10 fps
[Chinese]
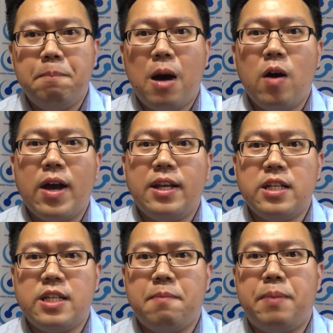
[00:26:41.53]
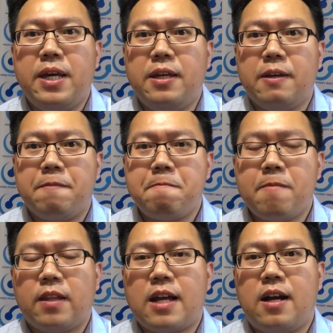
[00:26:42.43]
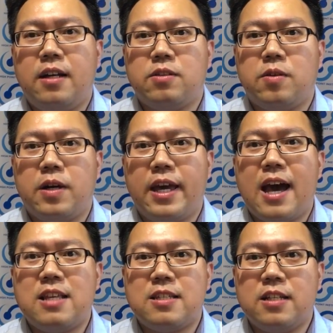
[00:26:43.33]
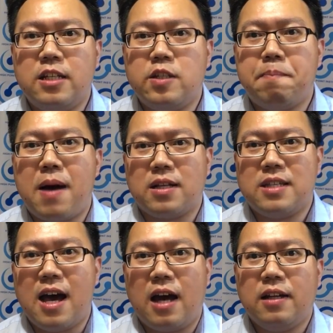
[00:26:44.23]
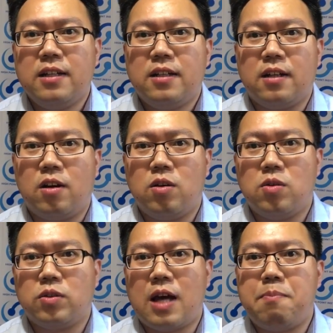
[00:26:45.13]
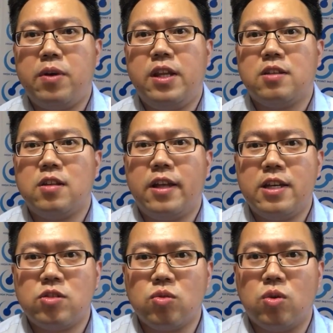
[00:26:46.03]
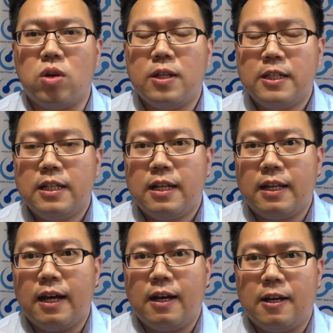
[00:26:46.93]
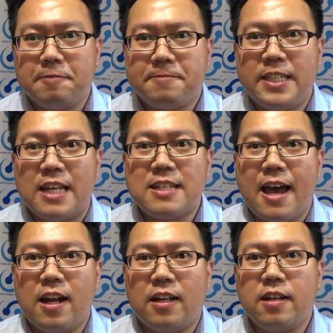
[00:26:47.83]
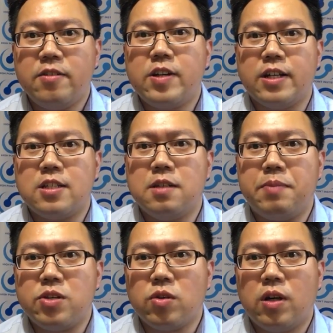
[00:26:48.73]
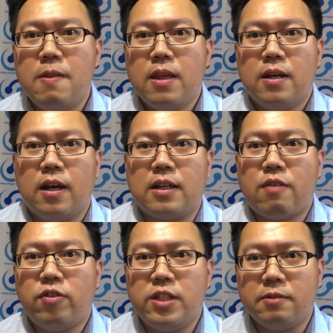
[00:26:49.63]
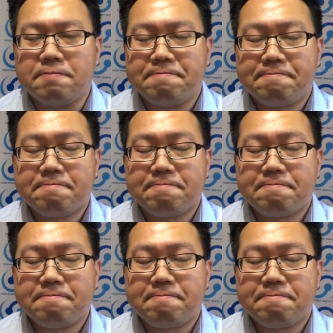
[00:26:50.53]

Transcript: 抛开那些被当然那种黑暗势力去绑架，然后他不一定是勒索呃钱财的，那有可能是比如说。啊，他父亲